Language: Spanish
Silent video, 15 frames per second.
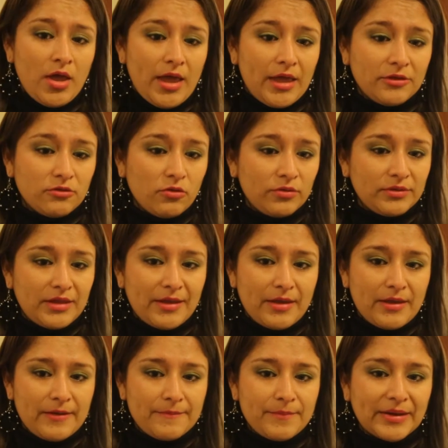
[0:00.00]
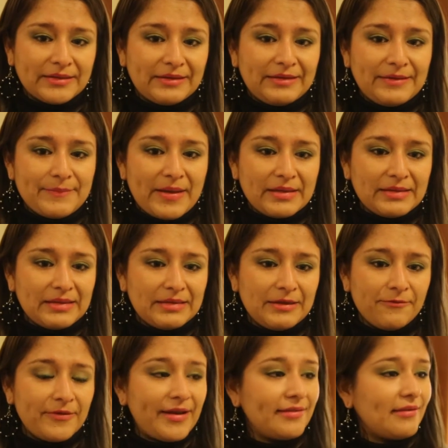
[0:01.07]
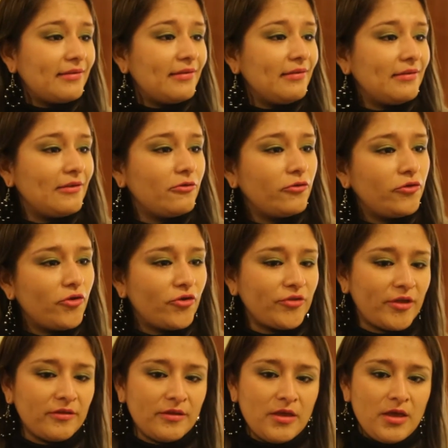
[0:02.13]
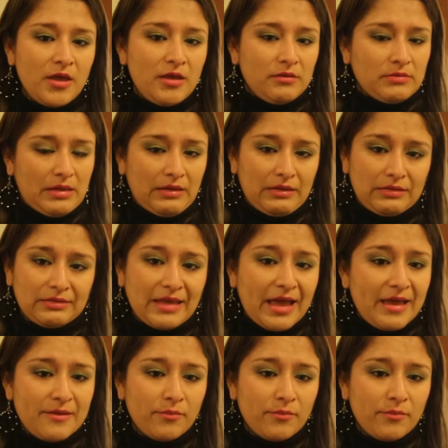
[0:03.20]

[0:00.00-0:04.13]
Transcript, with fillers: en donde participan diferentes instituciones, eh, está